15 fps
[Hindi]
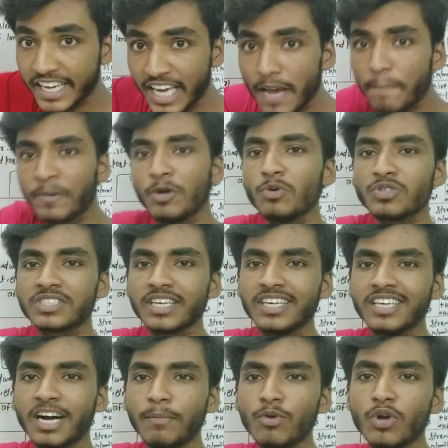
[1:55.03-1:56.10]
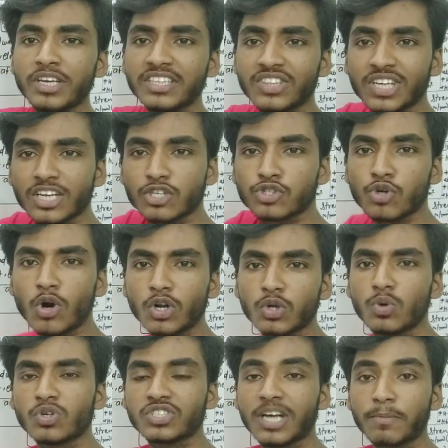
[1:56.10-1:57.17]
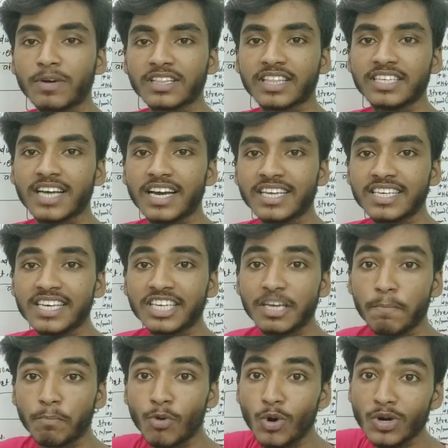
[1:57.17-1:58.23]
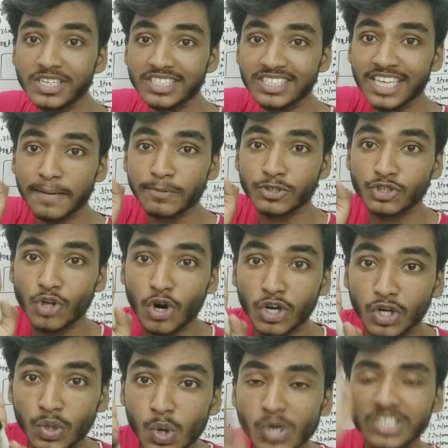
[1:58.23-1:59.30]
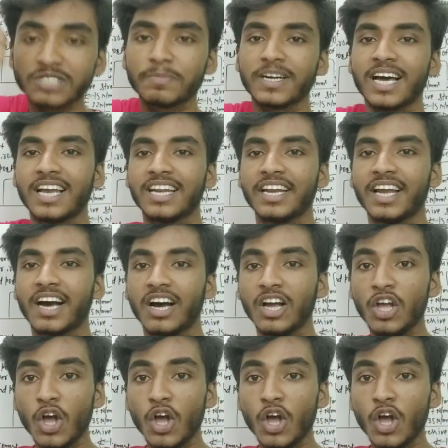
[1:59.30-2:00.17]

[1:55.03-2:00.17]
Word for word: के व्यू से ही हम लोग इतना शॉर्ट नोट्स आपका तैयार किए कि बोर्ड से आप शॉर्ट नोट्स बना लेना